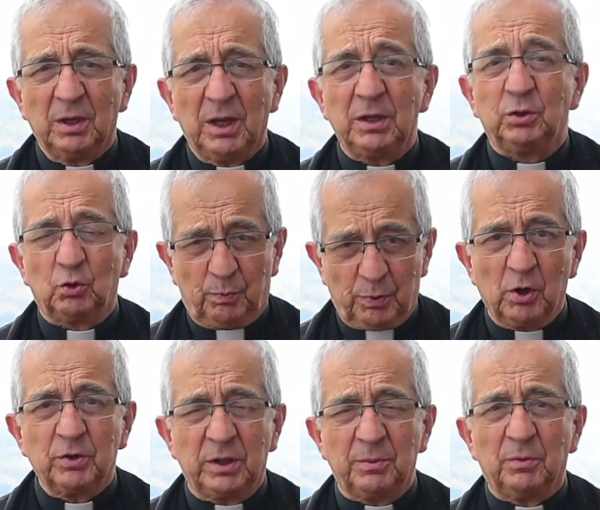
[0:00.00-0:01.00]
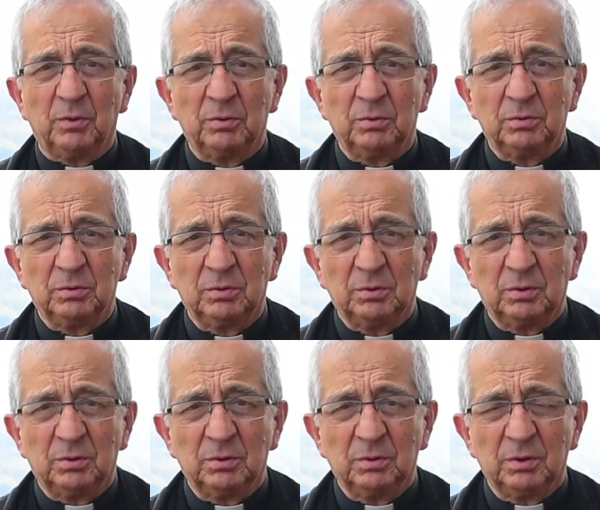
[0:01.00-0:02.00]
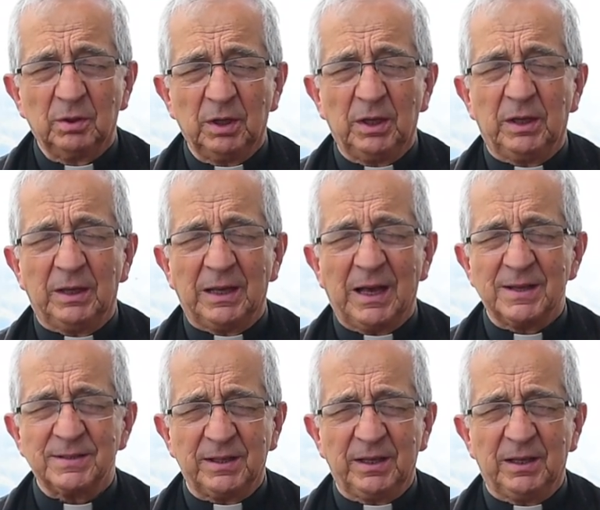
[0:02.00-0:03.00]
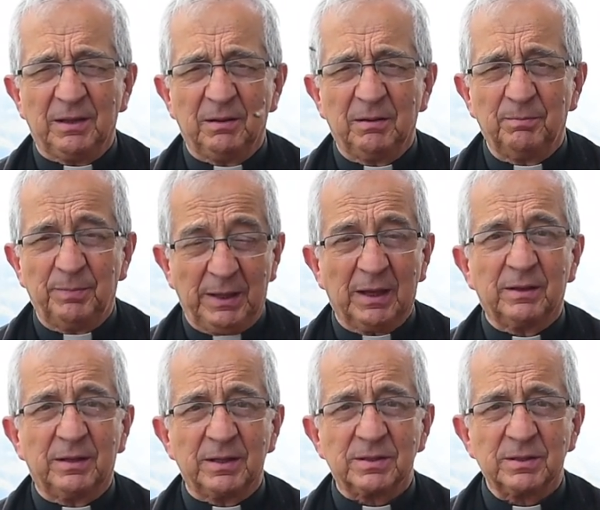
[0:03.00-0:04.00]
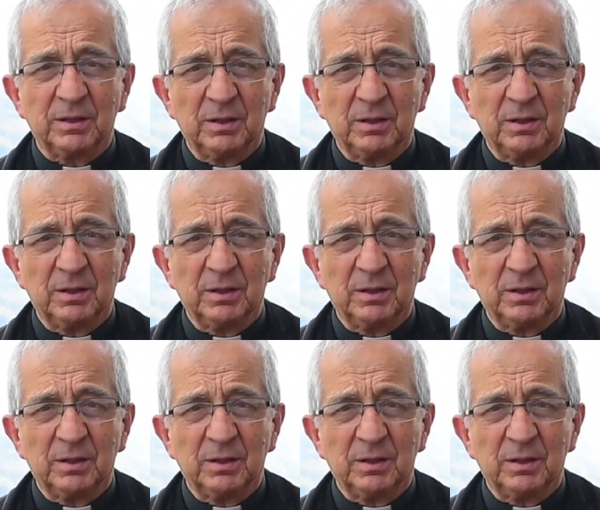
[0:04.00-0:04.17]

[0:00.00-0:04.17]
en tu prójimo y así pierdes